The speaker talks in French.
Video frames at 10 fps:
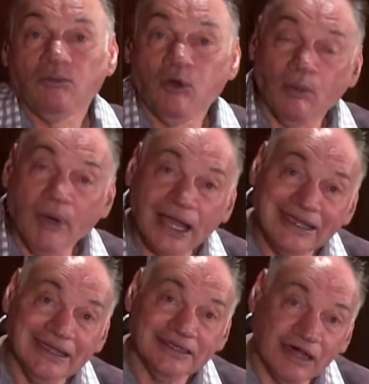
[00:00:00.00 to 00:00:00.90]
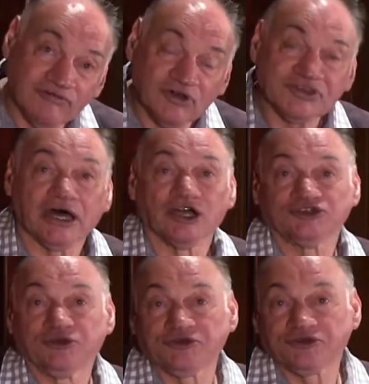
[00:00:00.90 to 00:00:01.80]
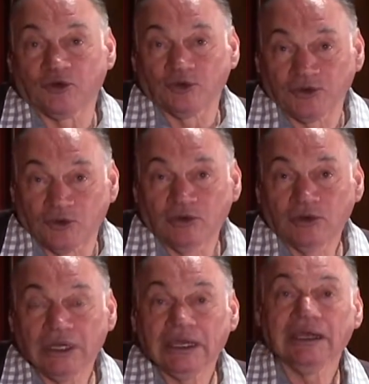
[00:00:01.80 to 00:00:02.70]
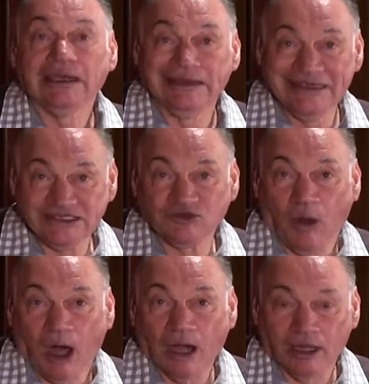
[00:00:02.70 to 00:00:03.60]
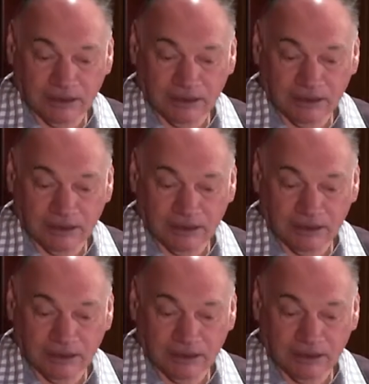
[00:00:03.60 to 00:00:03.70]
pour marquer davantage de son nom l'histoire